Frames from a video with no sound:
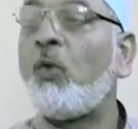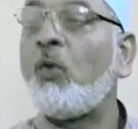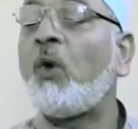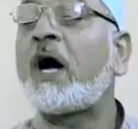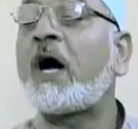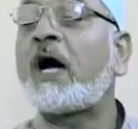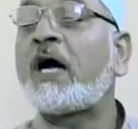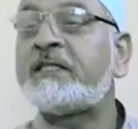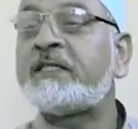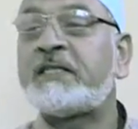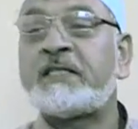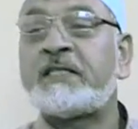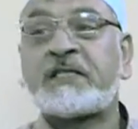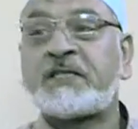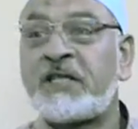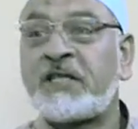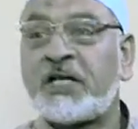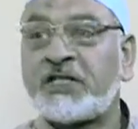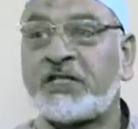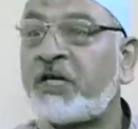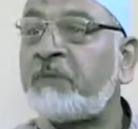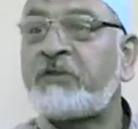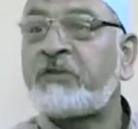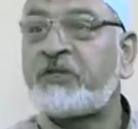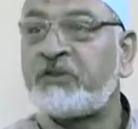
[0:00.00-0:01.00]
وقد
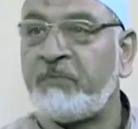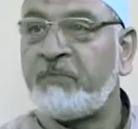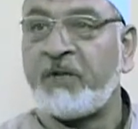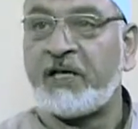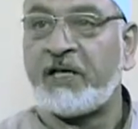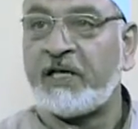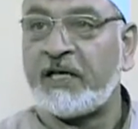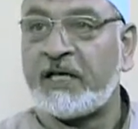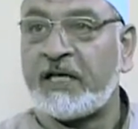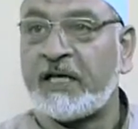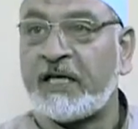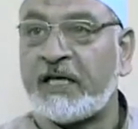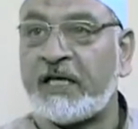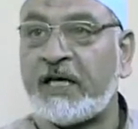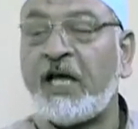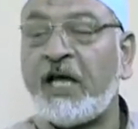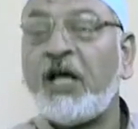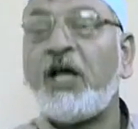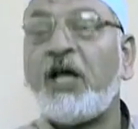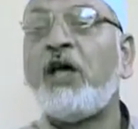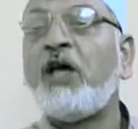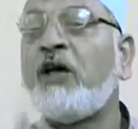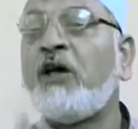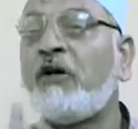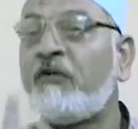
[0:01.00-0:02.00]
استجبت مني
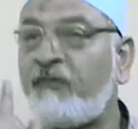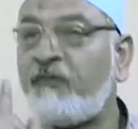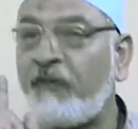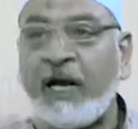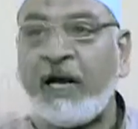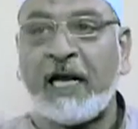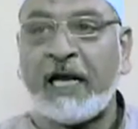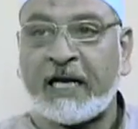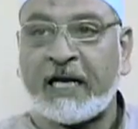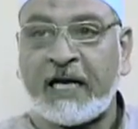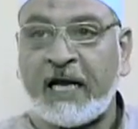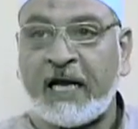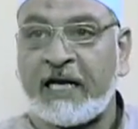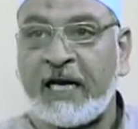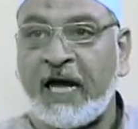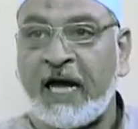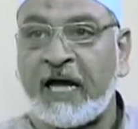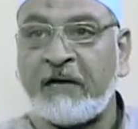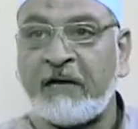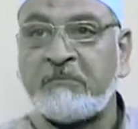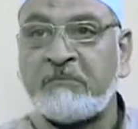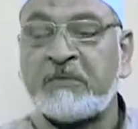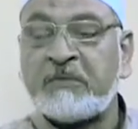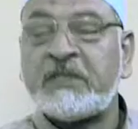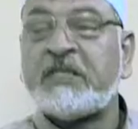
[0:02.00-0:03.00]
فلك
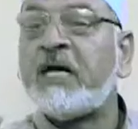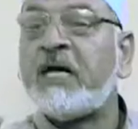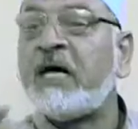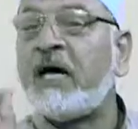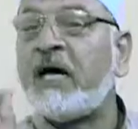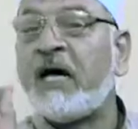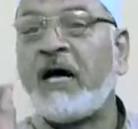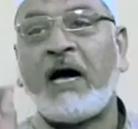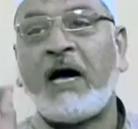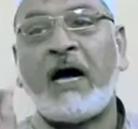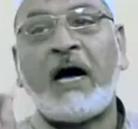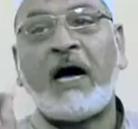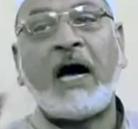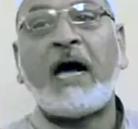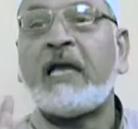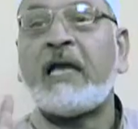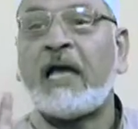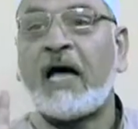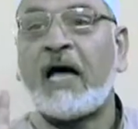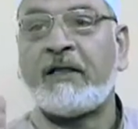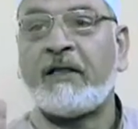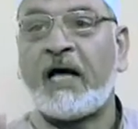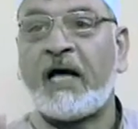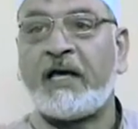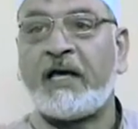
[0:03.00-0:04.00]
الحمد على